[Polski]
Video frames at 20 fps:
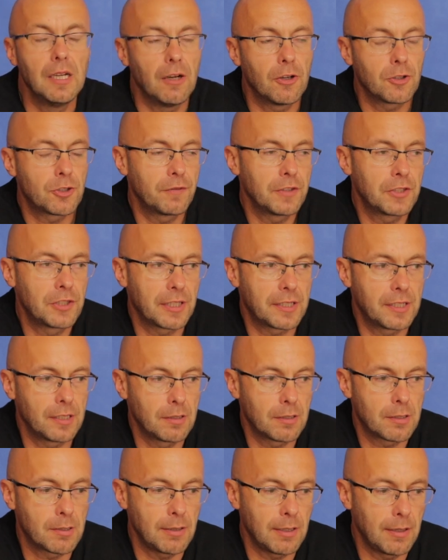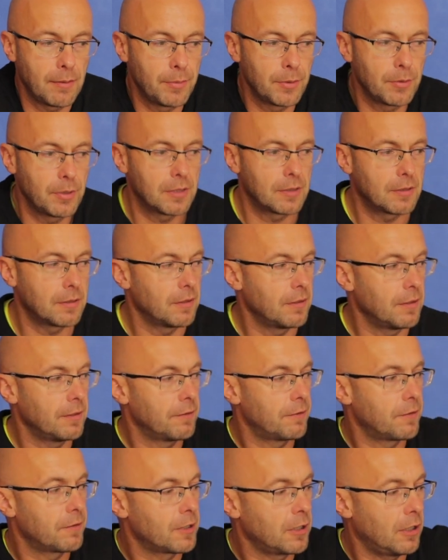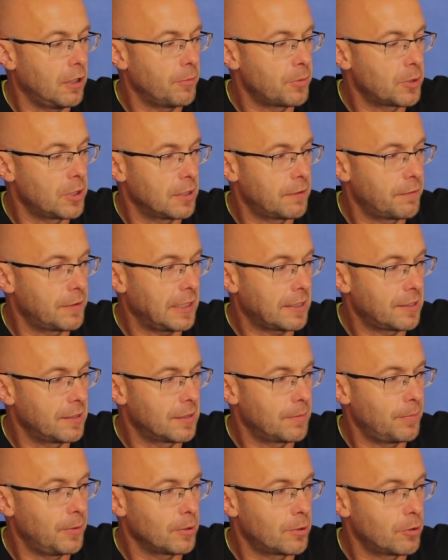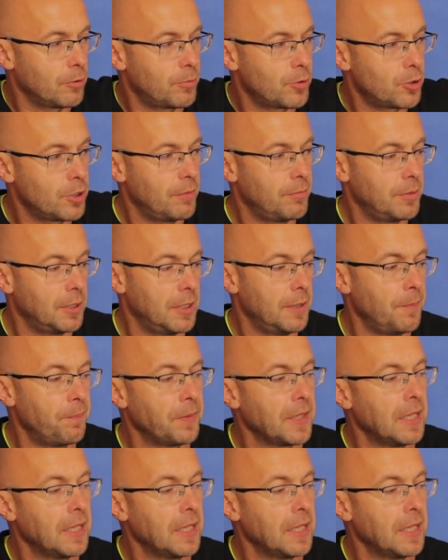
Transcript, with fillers: Oczywiście, kiedy trzeba było go oprzeć w taki sposób, żeby